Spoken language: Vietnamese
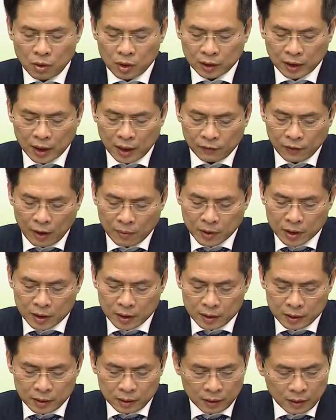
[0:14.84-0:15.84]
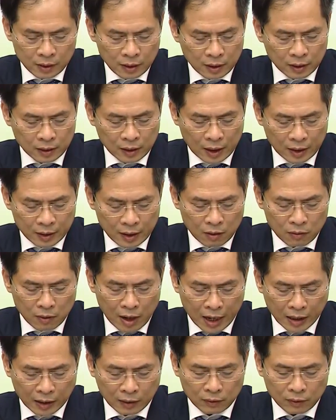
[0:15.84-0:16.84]
hợp tác giữa Việt Nam và các nước châu
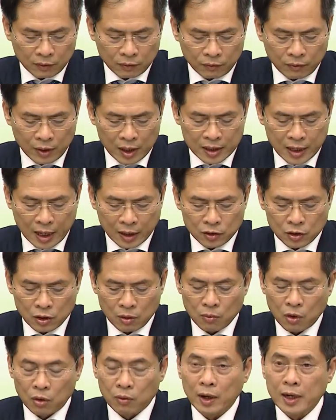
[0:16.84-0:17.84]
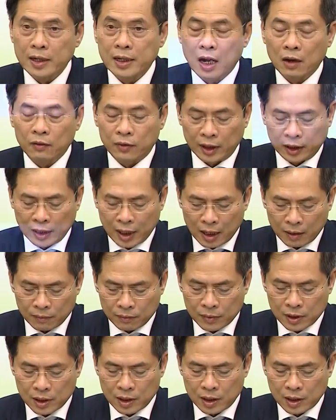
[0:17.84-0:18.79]
Phi, nhất là trong lĩnh vực thương mại nông sản,